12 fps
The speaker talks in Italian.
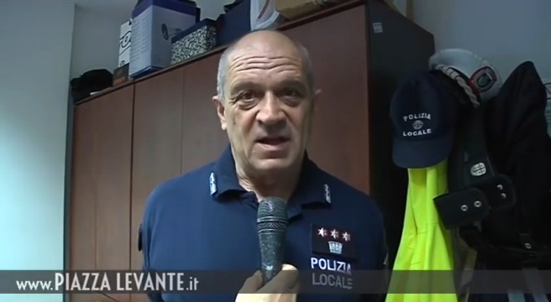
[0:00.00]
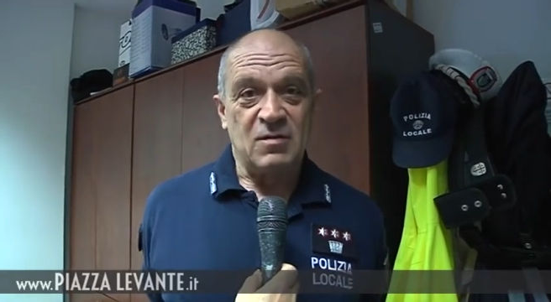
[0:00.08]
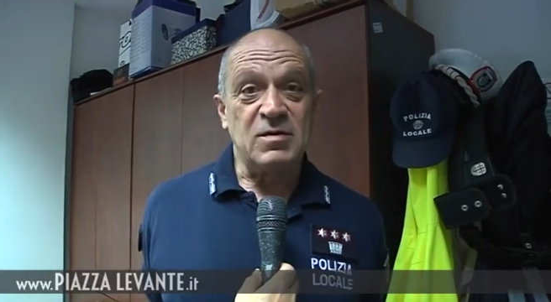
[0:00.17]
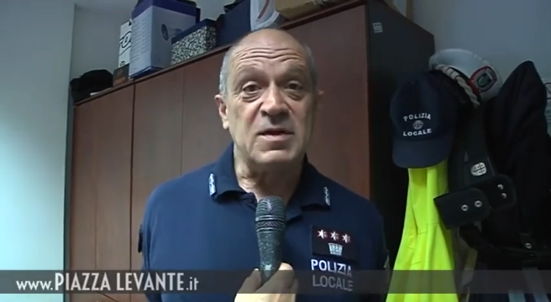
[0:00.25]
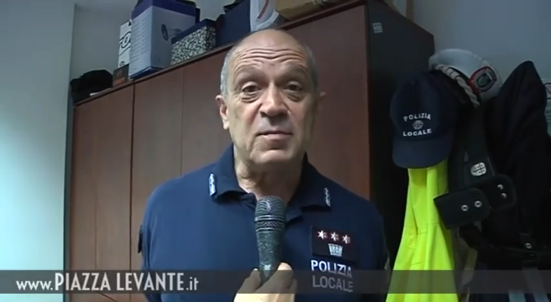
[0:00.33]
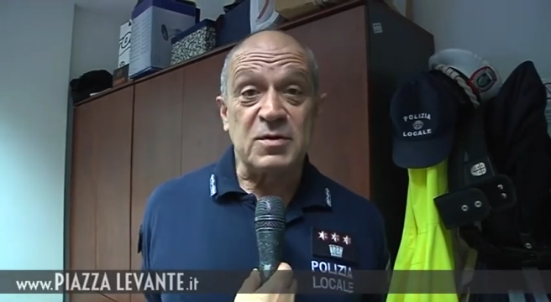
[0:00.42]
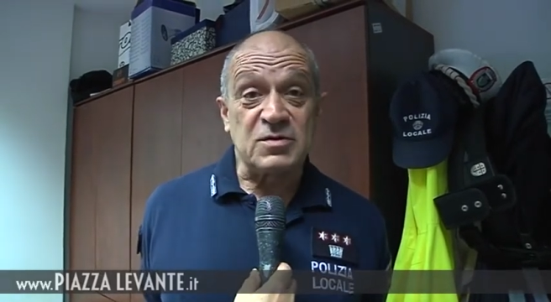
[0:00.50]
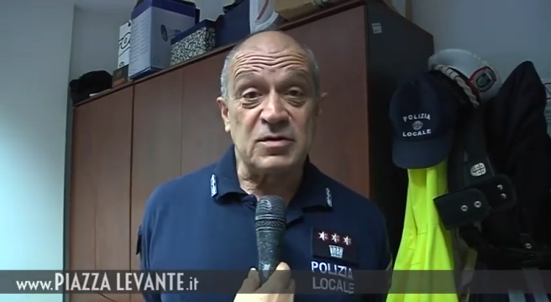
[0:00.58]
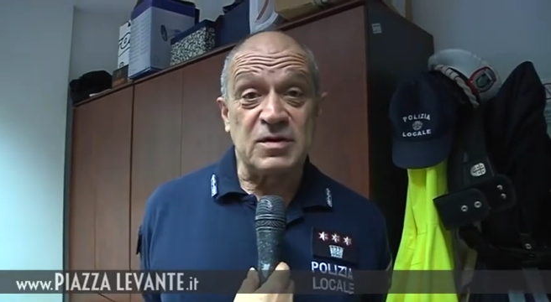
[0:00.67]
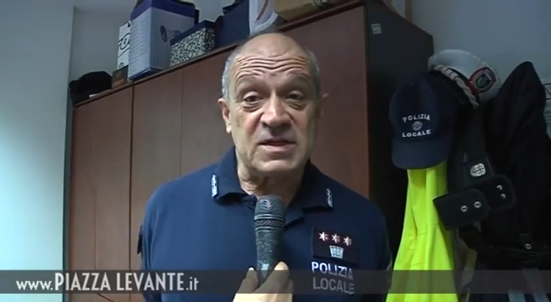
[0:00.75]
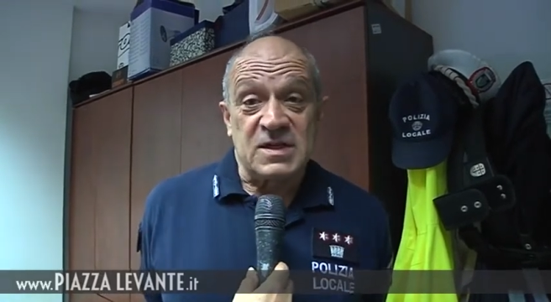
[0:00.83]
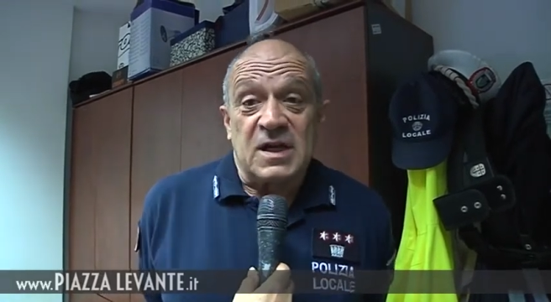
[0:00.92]
quindi
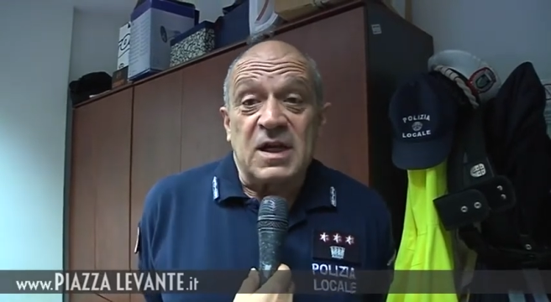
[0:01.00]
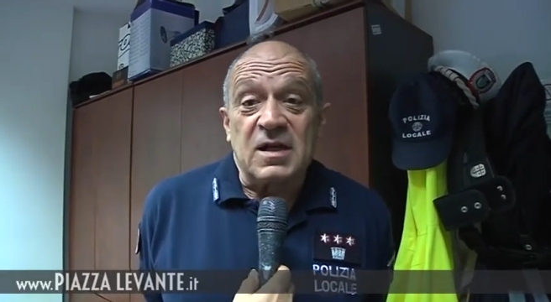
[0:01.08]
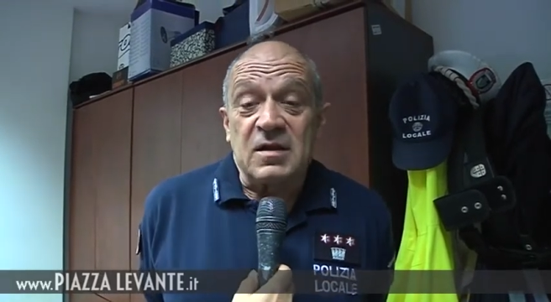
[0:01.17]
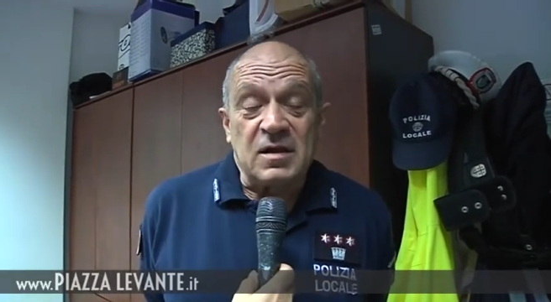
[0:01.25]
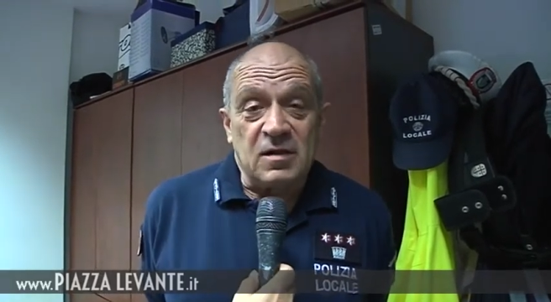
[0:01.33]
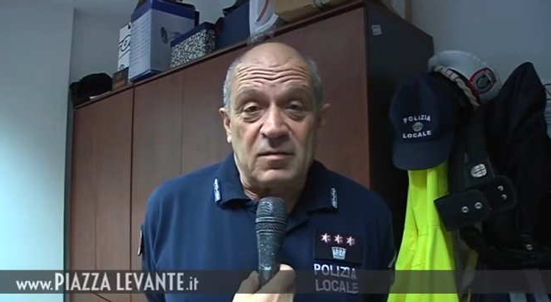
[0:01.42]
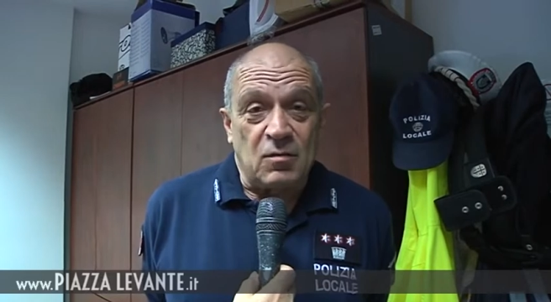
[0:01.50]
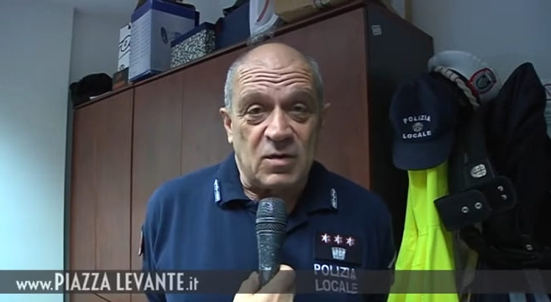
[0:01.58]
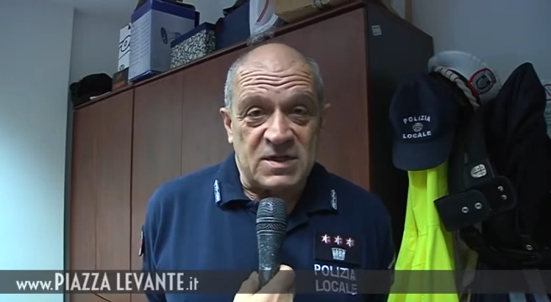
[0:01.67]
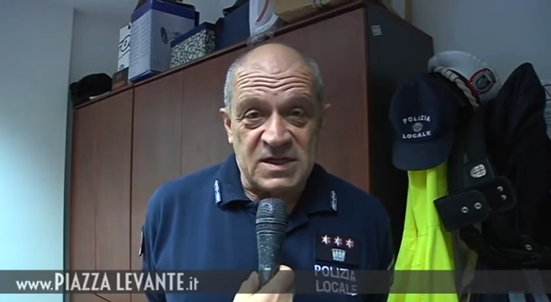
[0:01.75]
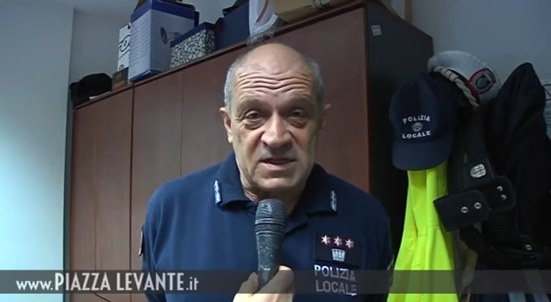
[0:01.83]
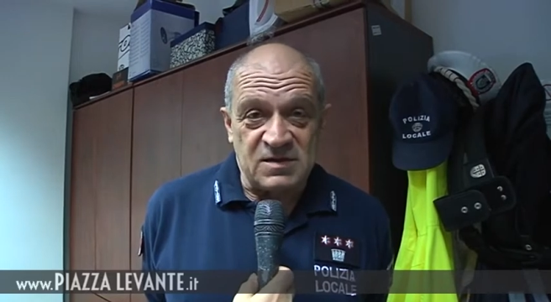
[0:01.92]
possono essere eh,
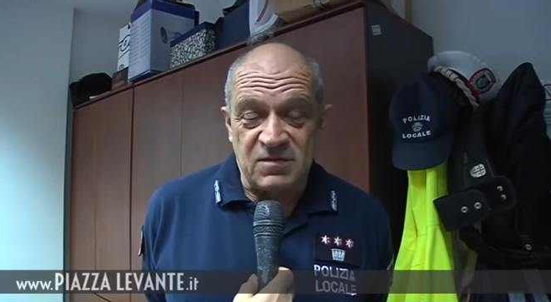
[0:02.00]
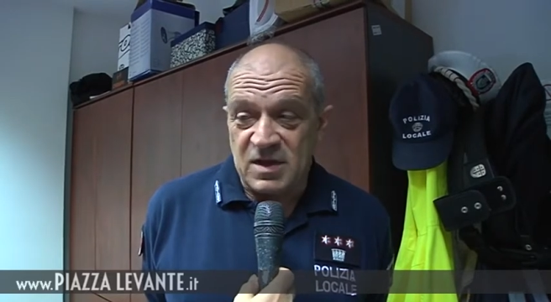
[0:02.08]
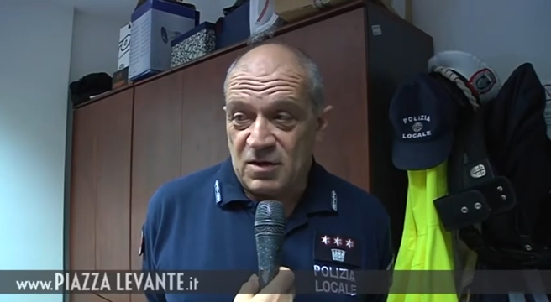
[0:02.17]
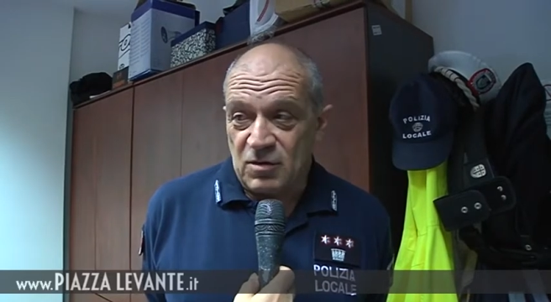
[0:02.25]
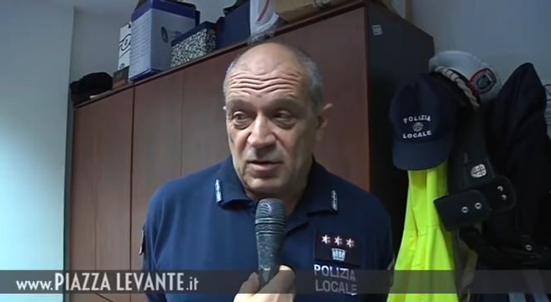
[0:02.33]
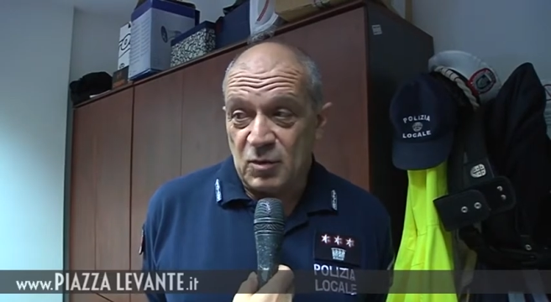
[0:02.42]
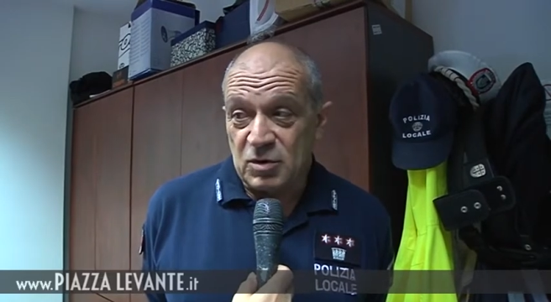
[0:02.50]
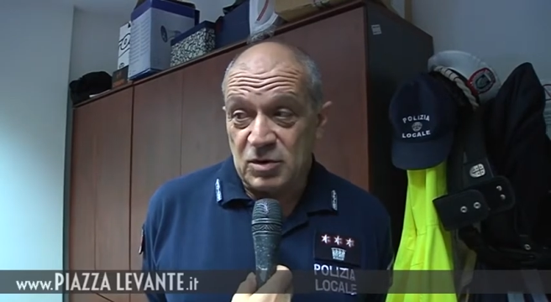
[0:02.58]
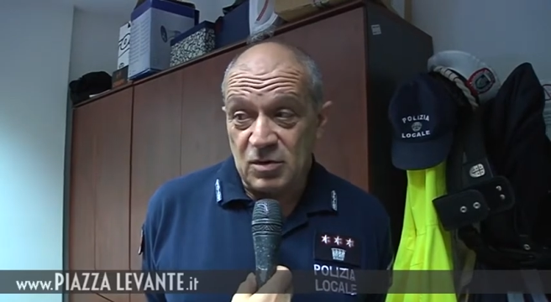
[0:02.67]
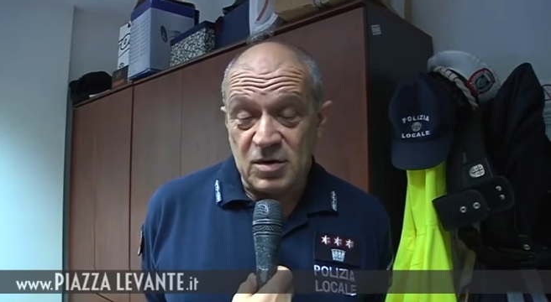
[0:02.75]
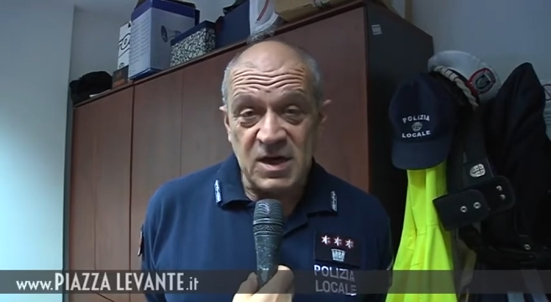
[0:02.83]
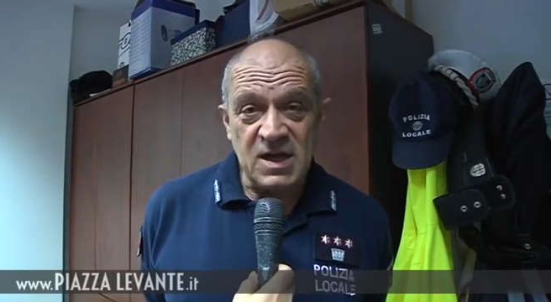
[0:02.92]
qualsiasi veicolo a
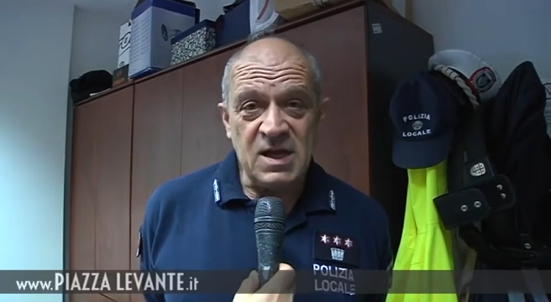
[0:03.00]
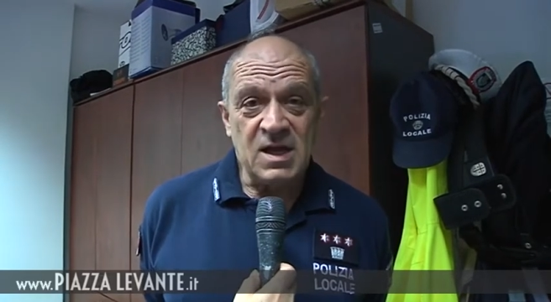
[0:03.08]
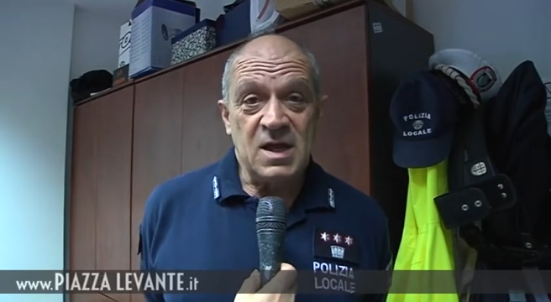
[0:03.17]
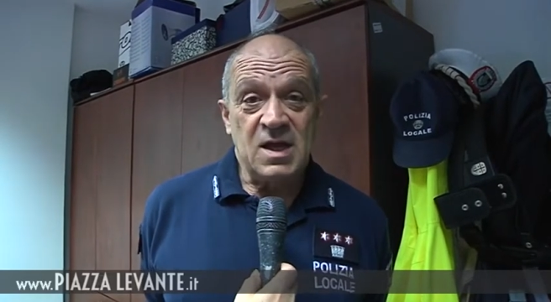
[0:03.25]
motore,